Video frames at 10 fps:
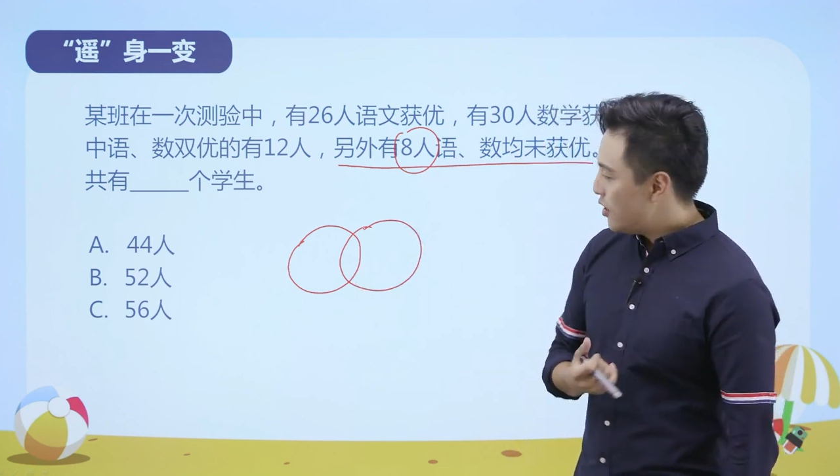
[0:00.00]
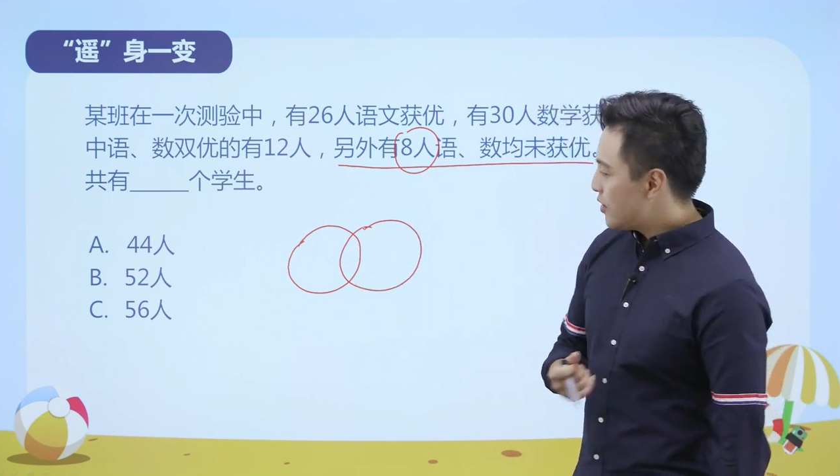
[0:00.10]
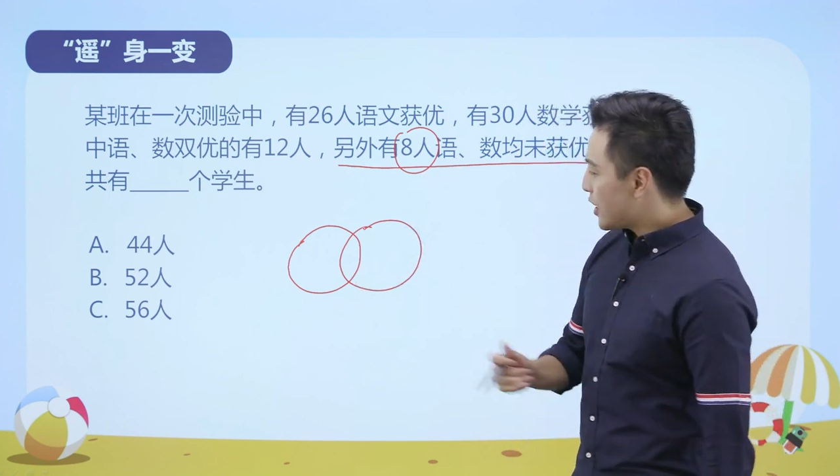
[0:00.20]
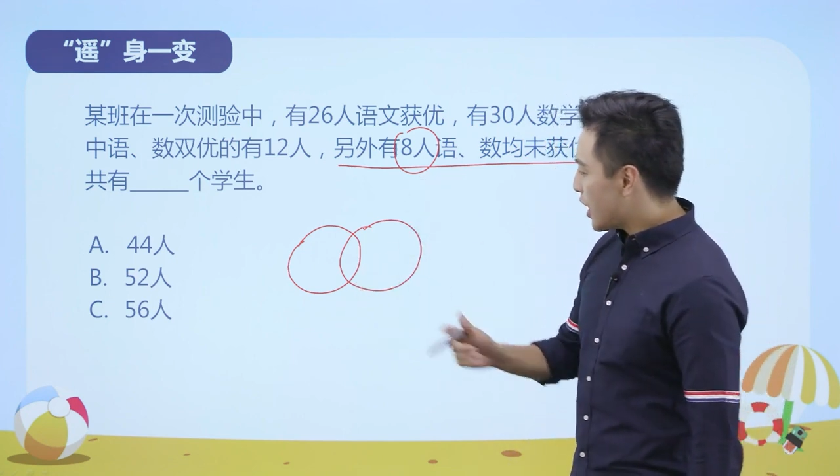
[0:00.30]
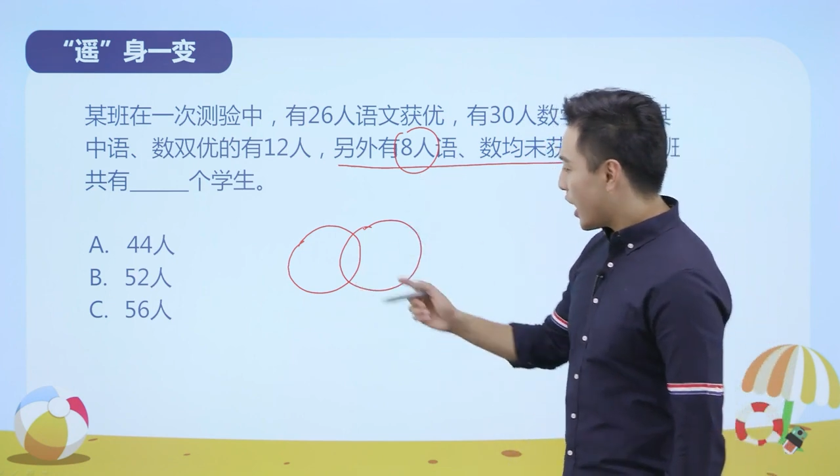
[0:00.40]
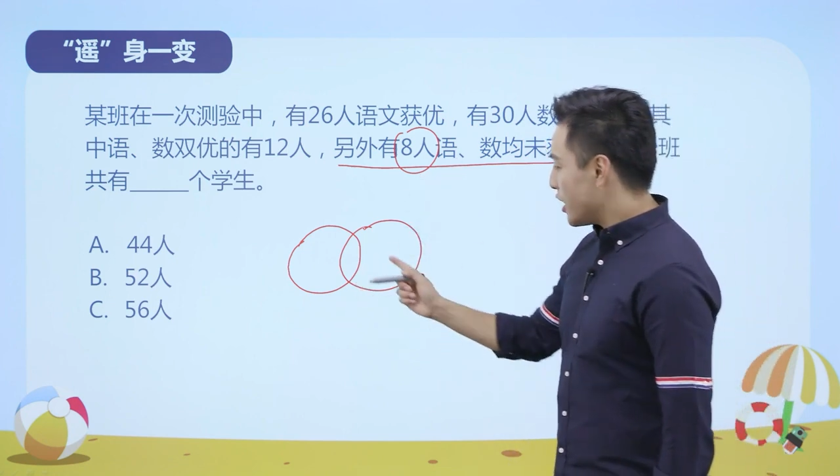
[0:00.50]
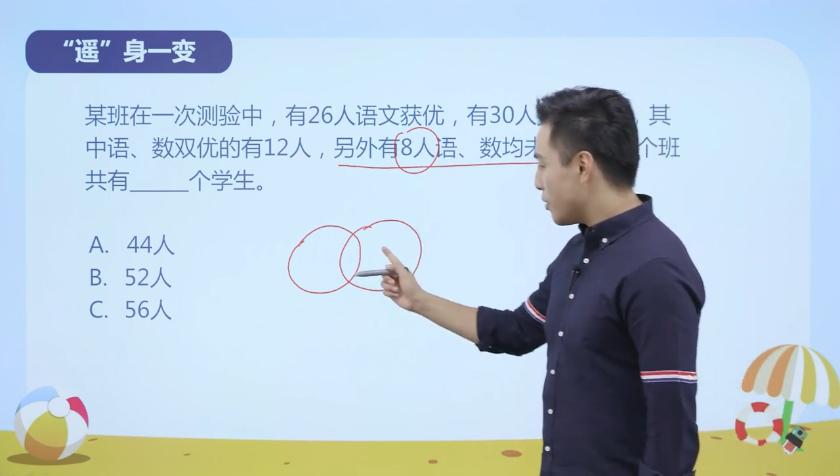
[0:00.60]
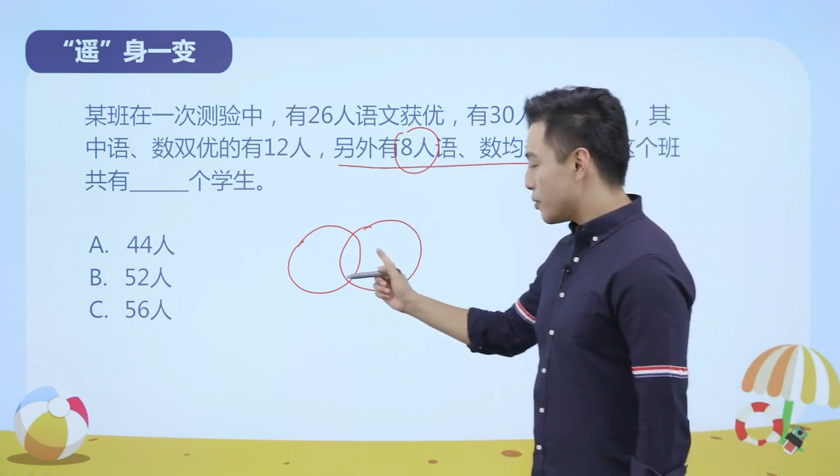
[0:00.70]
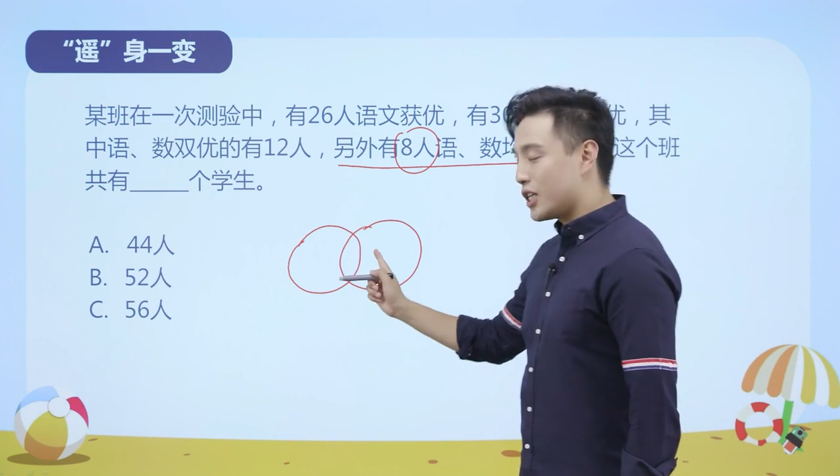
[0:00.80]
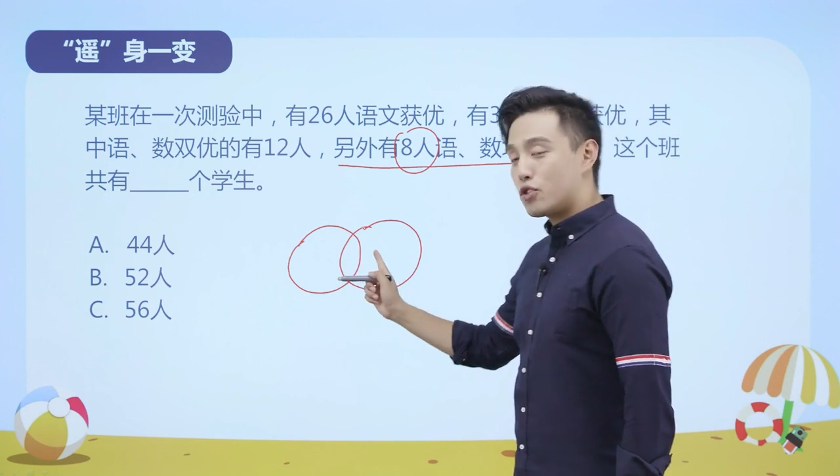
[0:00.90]
那他肯
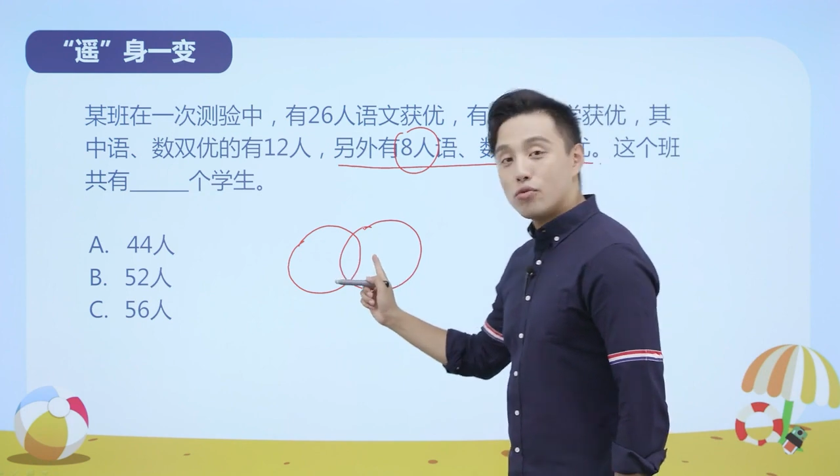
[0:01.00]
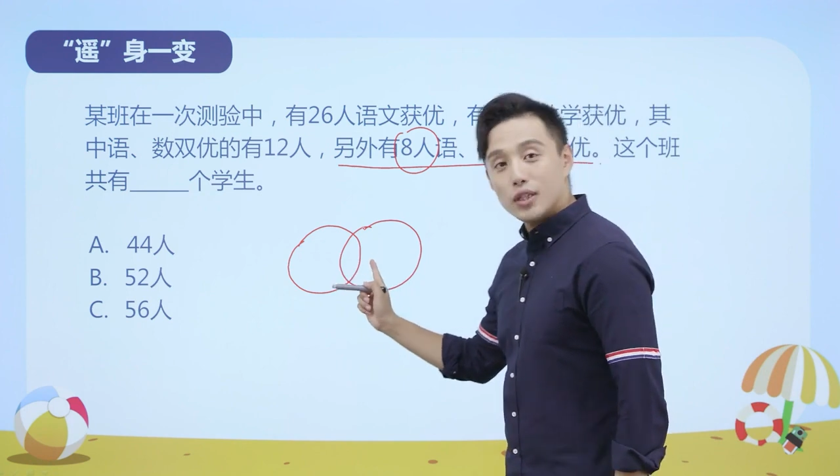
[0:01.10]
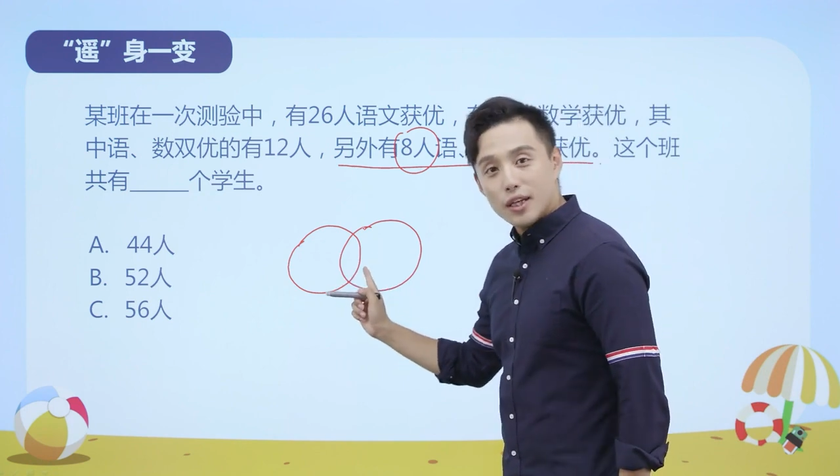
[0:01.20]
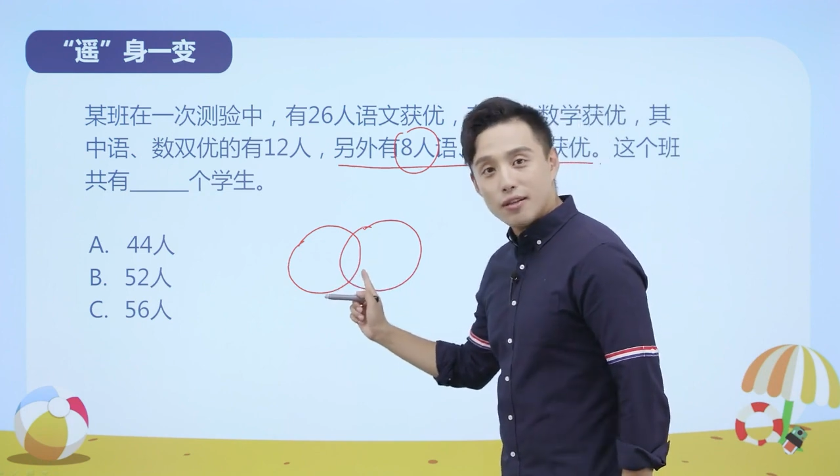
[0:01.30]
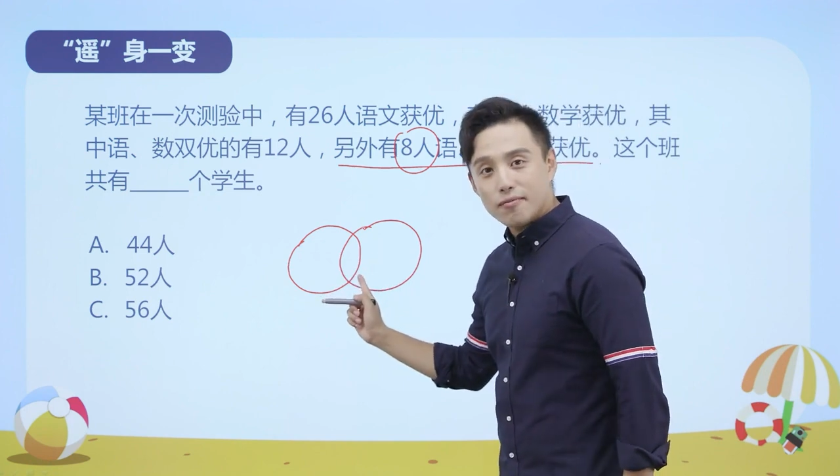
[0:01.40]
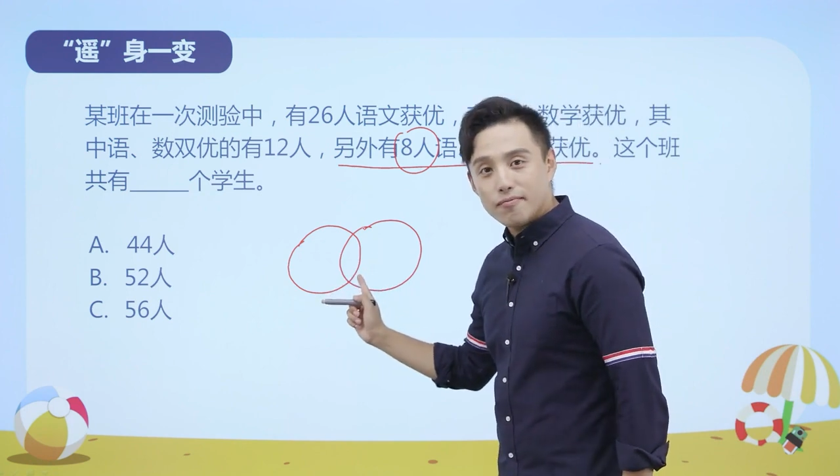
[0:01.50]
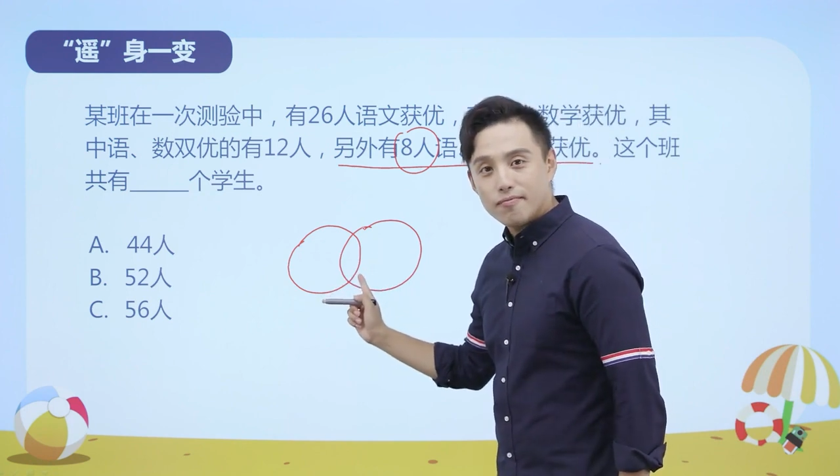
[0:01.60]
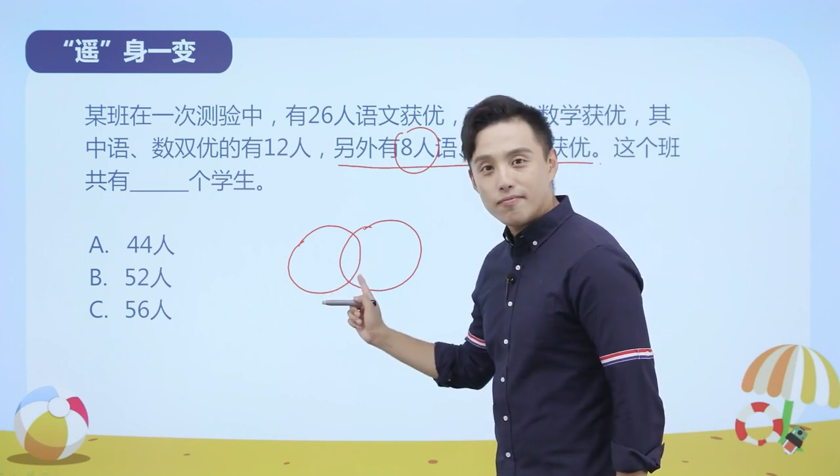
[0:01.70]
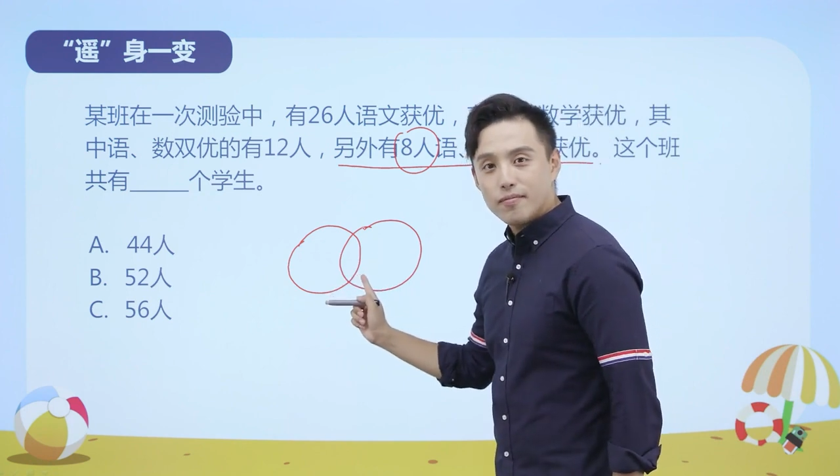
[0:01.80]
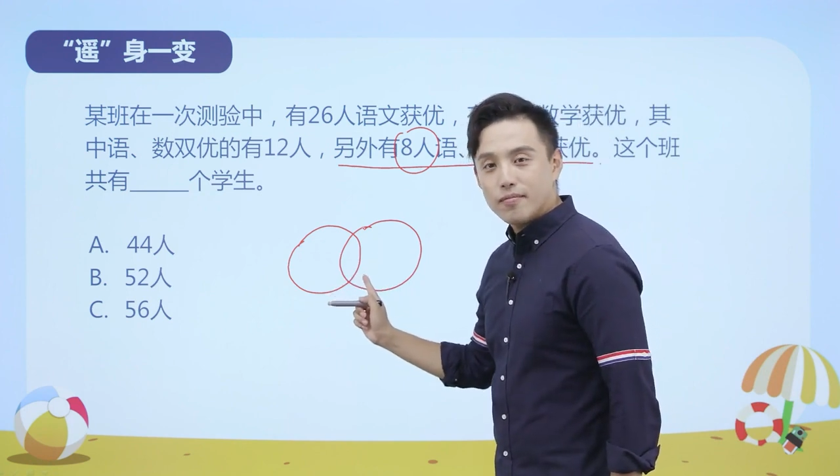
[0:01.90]
定不在中间，
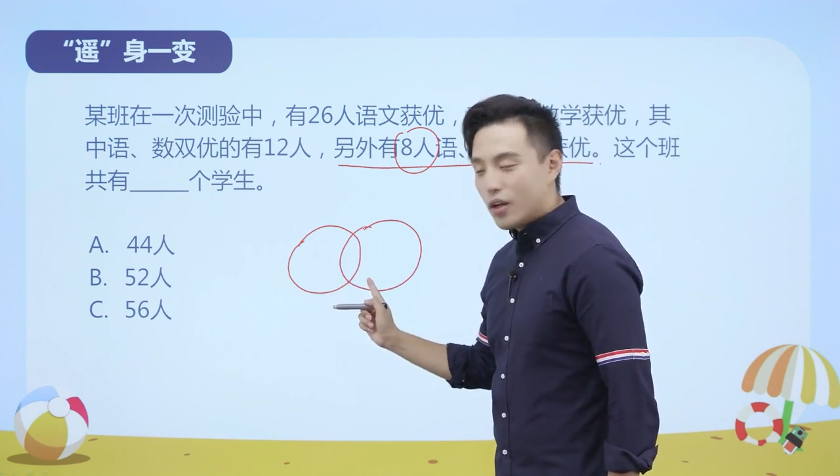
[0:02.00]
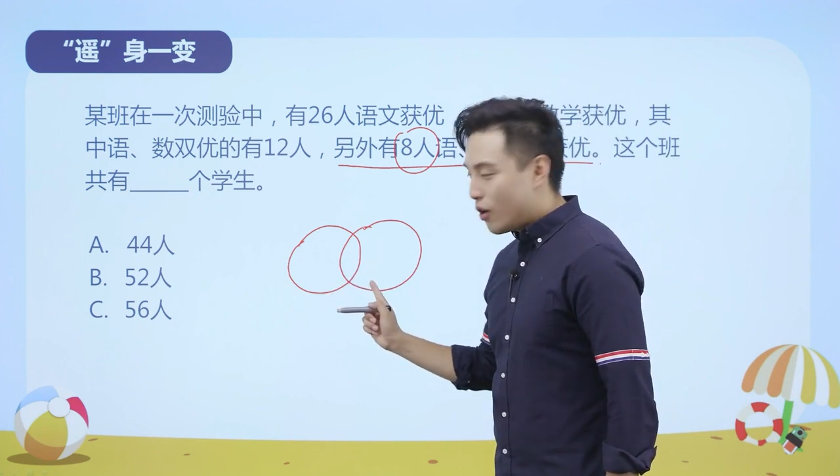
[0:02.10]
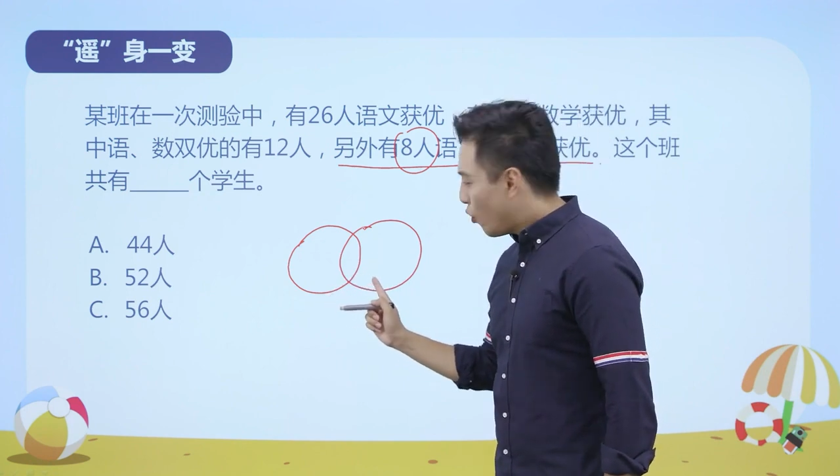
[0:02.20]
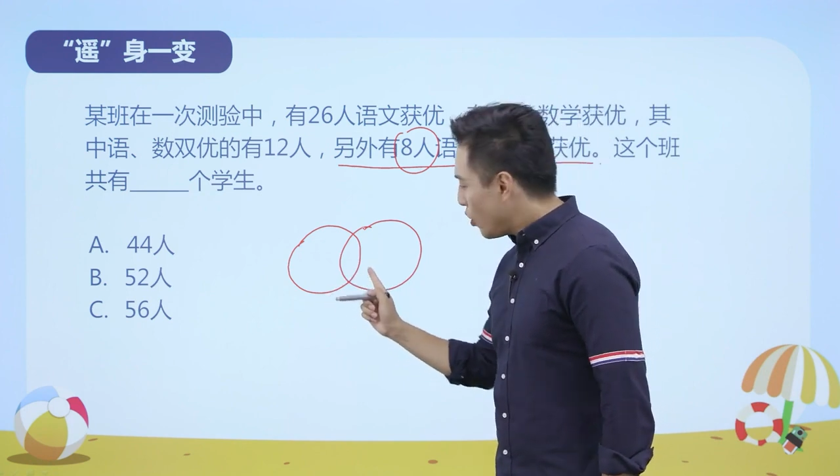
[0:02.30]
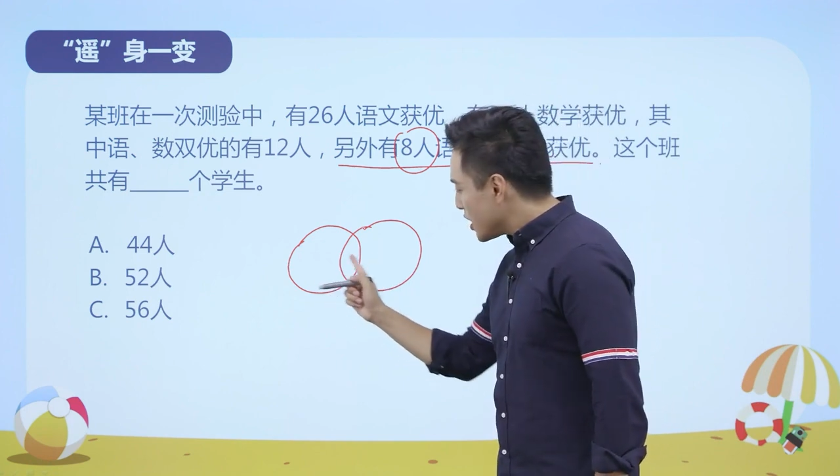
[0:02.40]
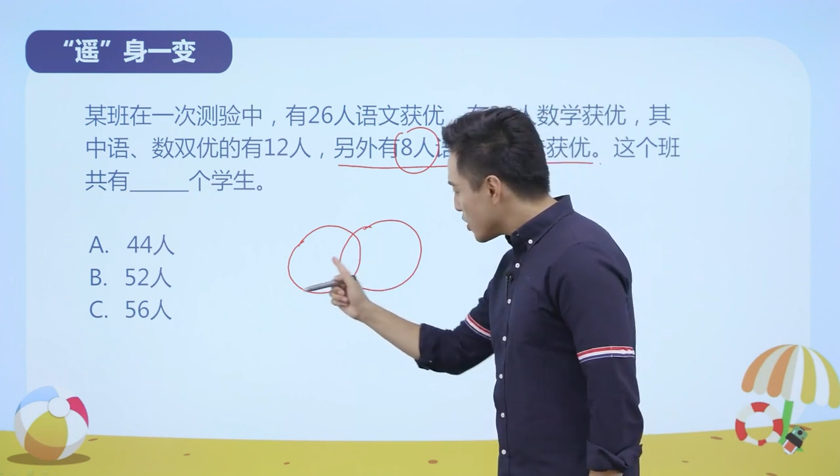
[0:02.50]
会